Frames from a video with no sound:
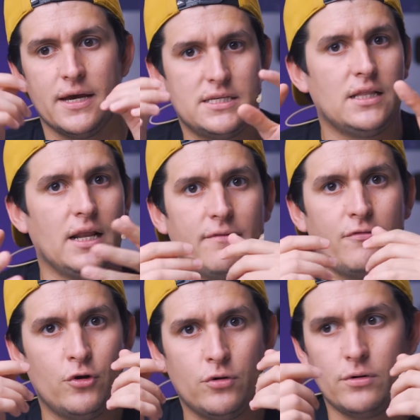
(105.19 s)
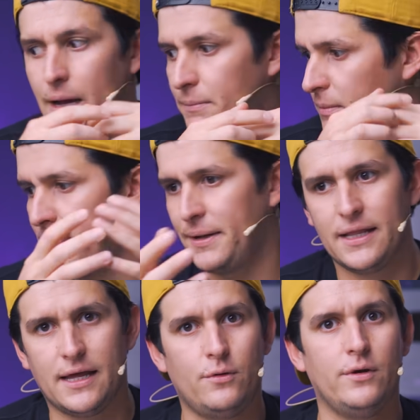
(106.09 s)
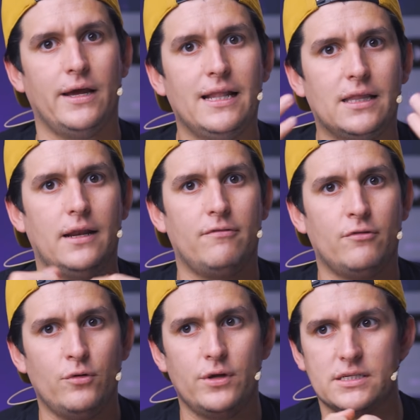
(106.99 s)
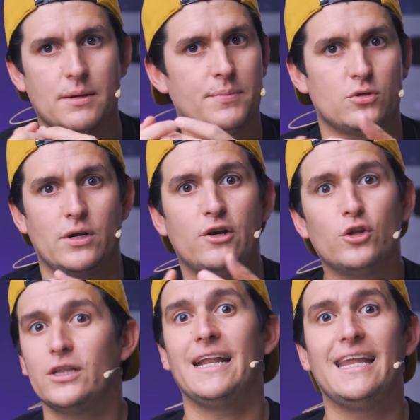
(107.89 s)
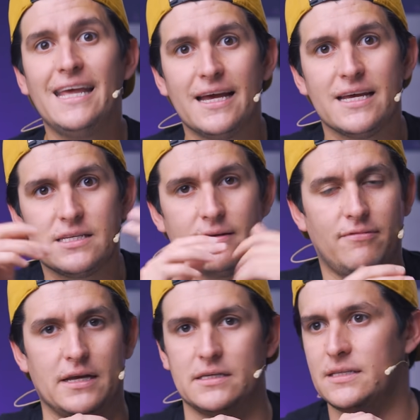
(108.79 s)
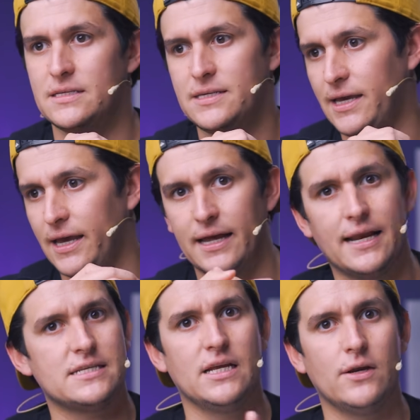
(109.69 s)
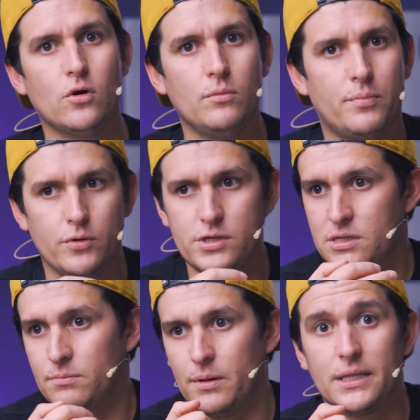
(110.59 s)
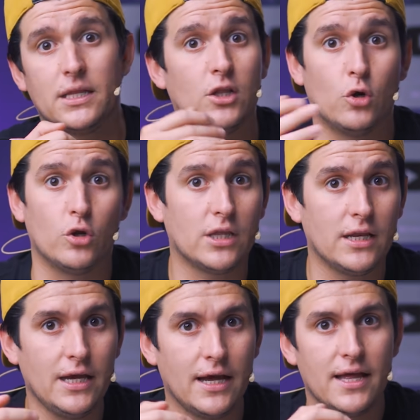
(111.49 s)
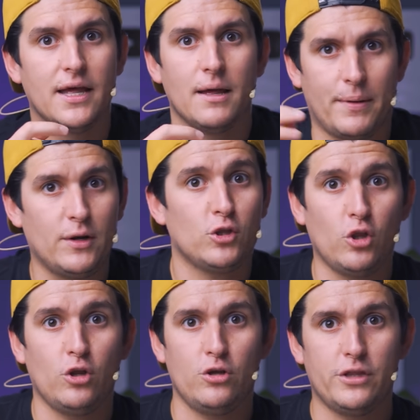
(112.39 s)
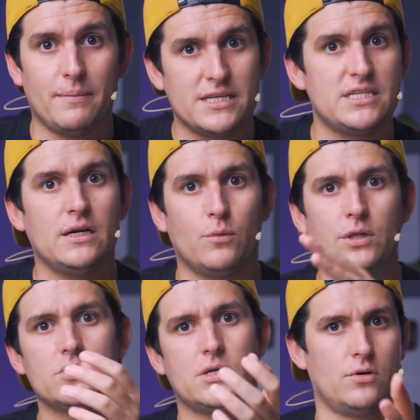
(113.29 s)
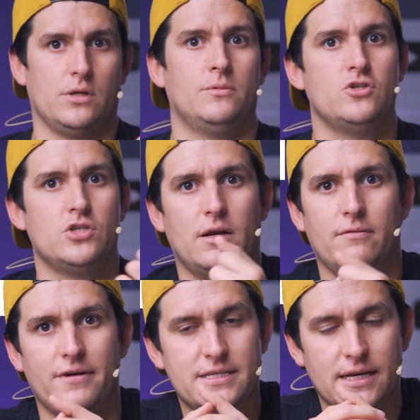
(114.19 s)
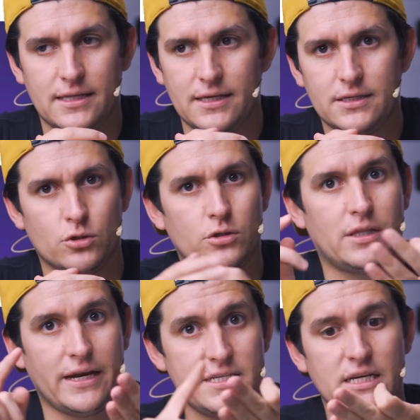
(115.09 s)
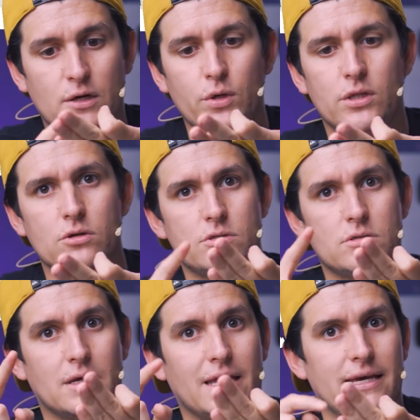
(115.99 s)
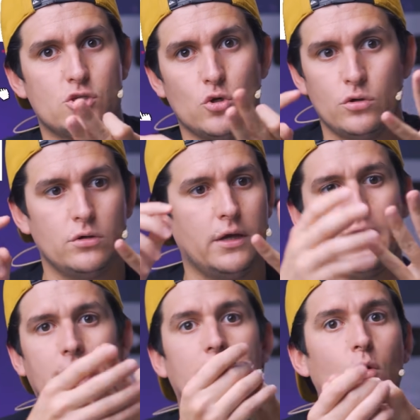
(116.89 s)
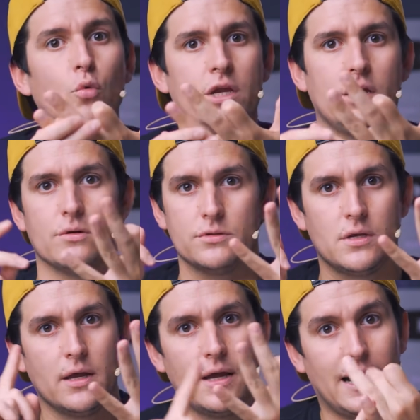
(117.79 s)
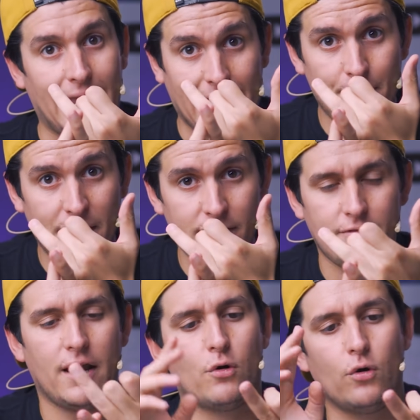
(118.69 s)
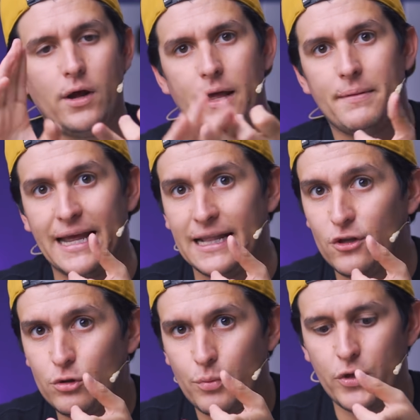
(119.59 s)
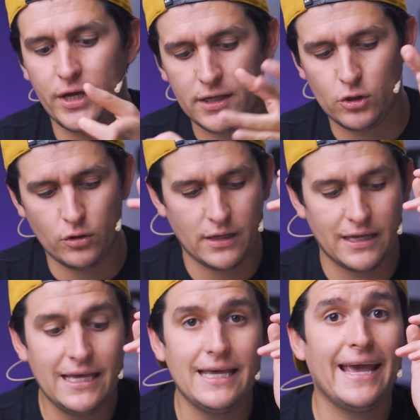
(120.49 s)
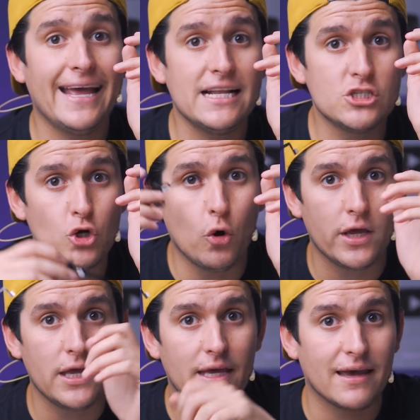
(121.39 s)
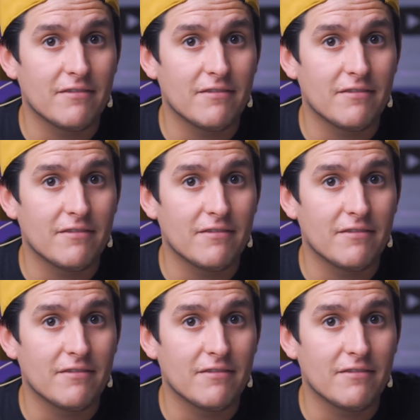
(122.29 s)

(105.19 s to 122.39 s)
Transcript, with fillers: Este teléfono, a mí me mandaron el teléfono y esta persona no tenía ese flex. Dice que él así lo compró y simplemente no lo tenía. Pero todos los demás circuitos, acordémonos que el Face ID son tres circuitos que son eh, únicos la cámara infrarroja, el dot projector y el yogi que